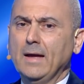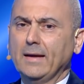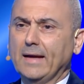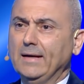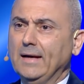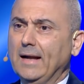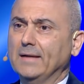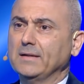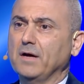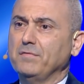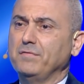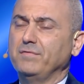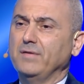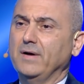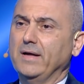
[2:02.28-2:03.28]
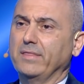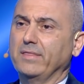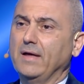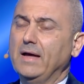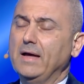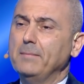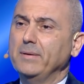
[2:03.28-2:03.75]
كان الهدف
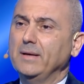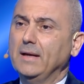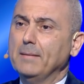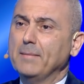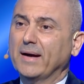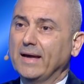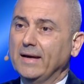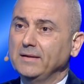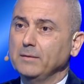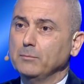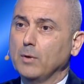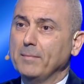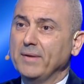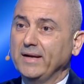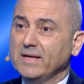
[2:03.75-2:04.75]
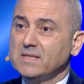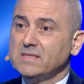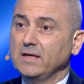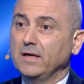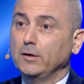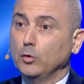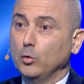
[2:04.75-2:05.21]
الذهاب الى مكاتب
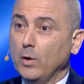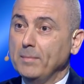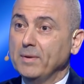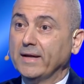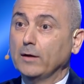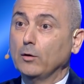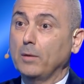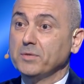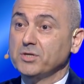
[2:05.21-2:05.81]
ومنازل النواب اللي كانوا عم